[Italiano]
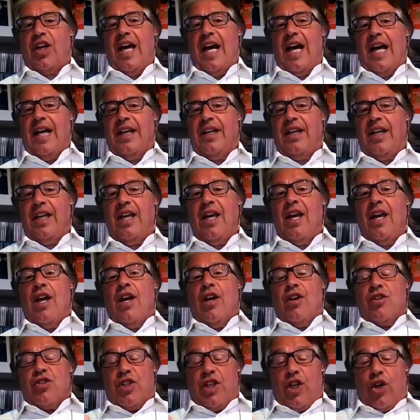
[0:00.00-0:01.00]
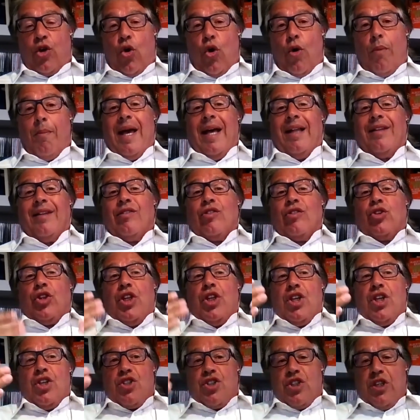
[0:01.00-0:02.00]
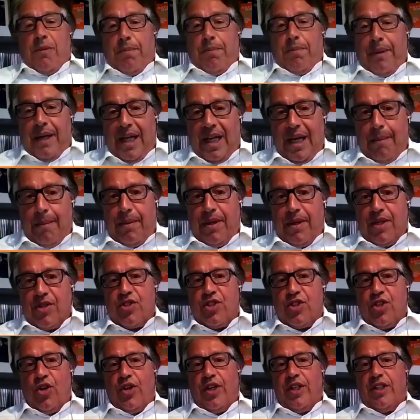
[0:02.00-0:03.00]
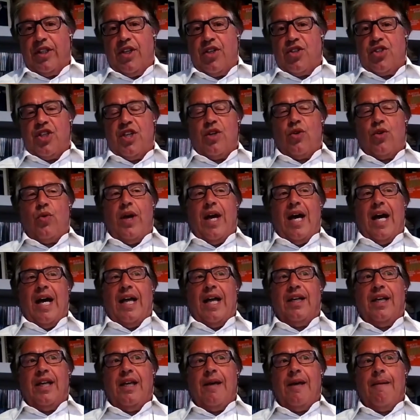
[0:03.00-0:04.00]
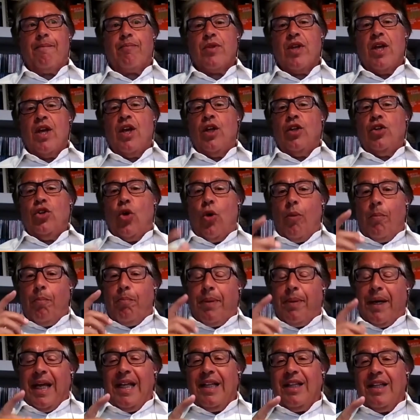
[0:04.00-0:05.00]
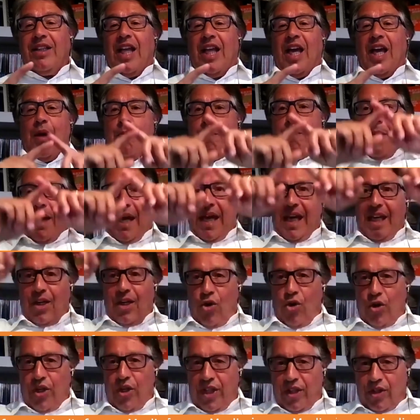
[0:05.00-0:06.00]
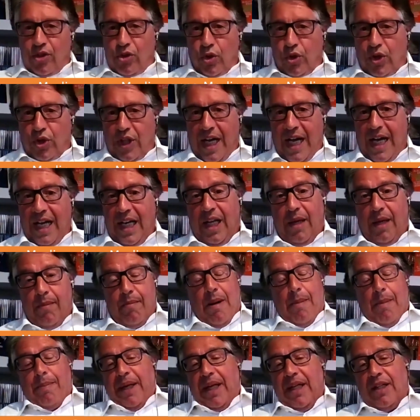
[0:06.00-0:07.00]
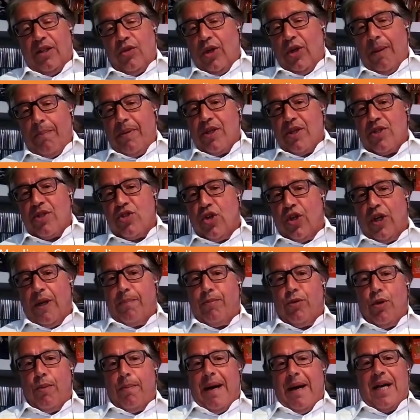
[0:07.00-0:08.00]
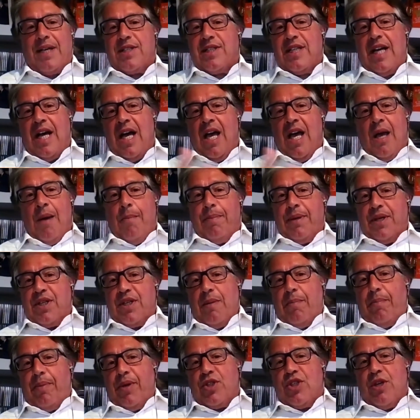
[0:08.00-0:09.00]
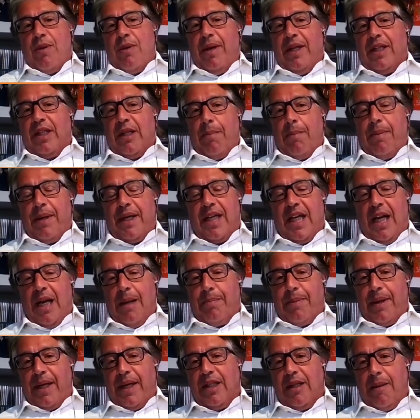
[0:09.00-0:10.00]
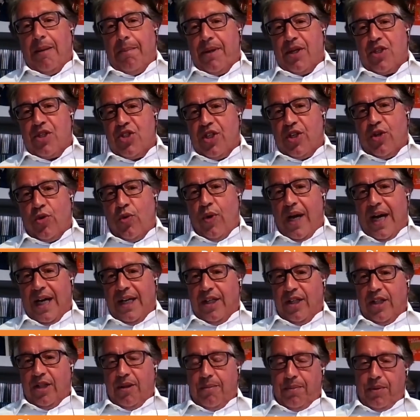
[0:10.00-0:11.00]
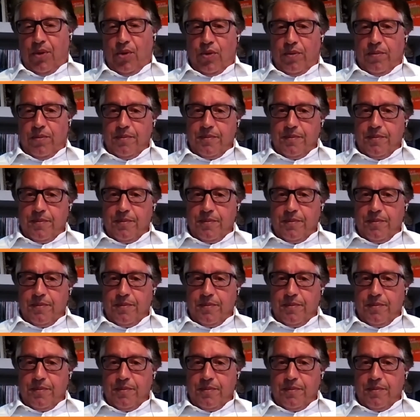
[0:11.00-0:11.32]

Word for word: anni, siccome anticipa la pensione di 5 anni, non prende meno in totale, ma prende una pensione più bassa che semplicemente perché la prende per 5 anni di più.